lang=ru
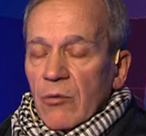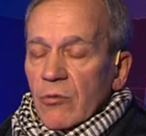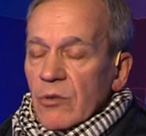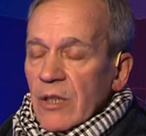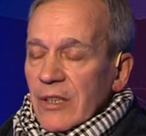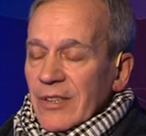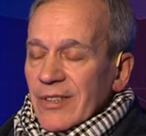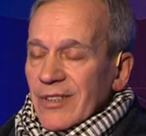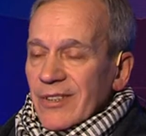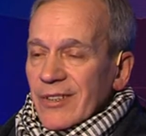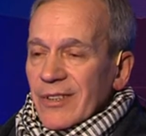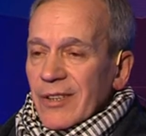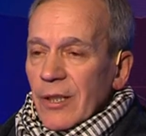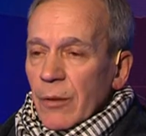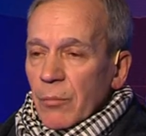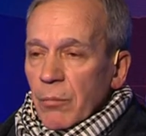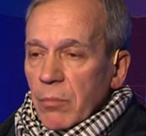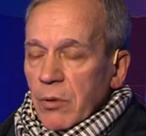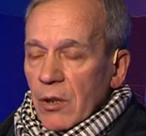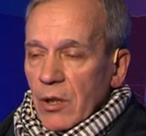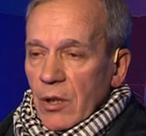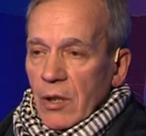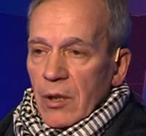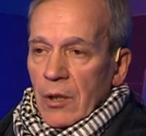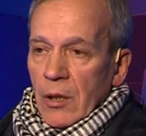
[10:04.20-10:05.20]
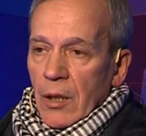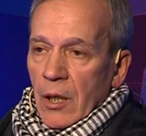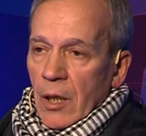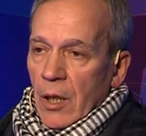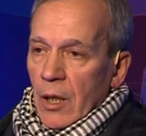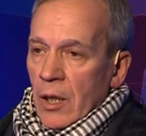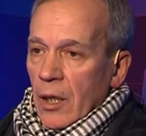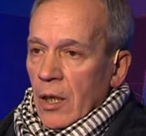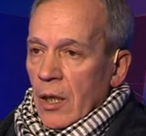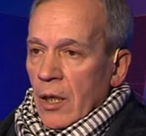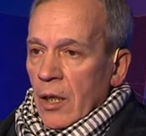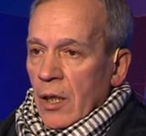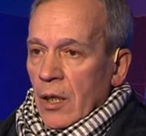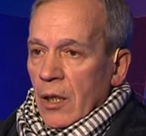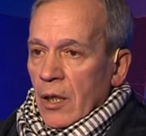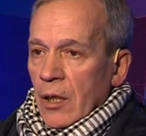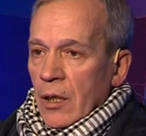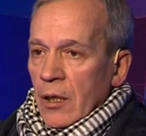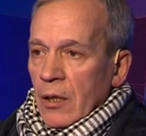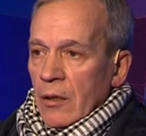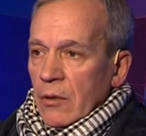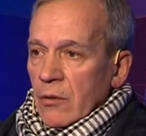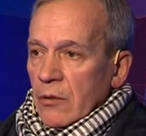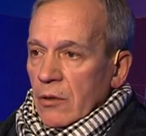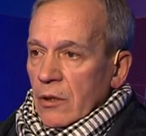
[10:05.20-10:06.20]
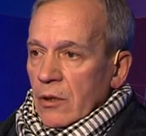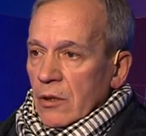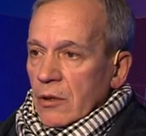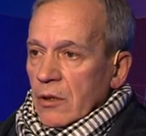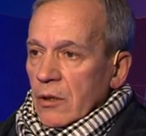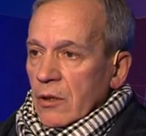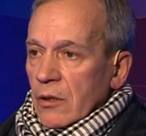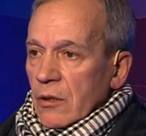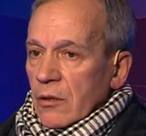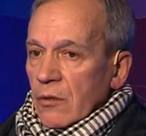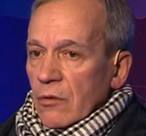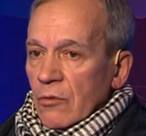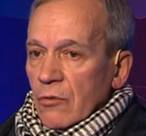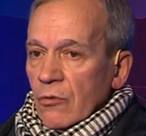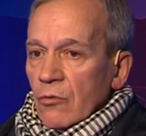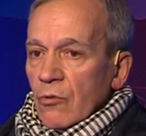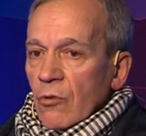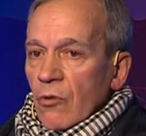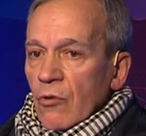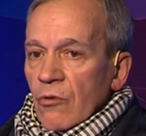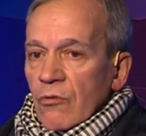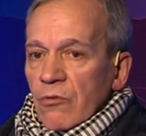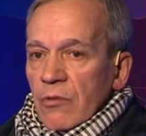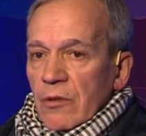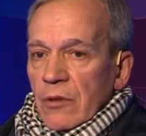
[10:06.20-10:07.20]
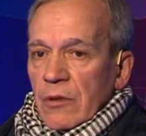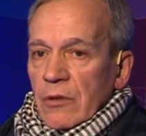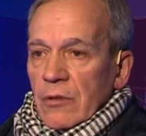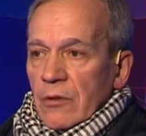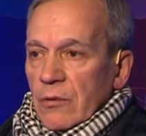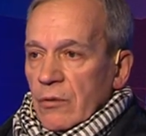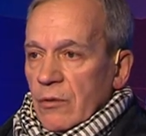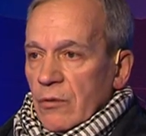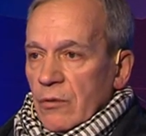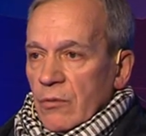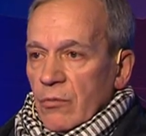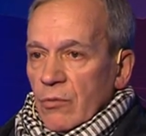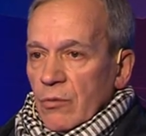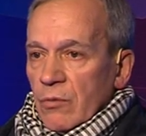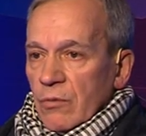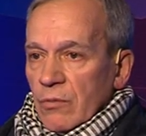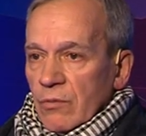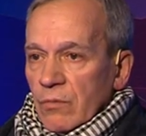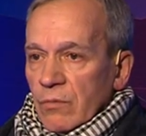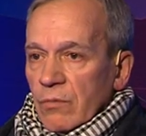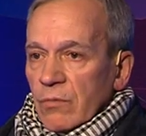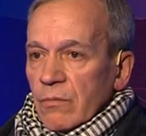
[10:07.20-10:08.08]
нас не было. Это новое такое...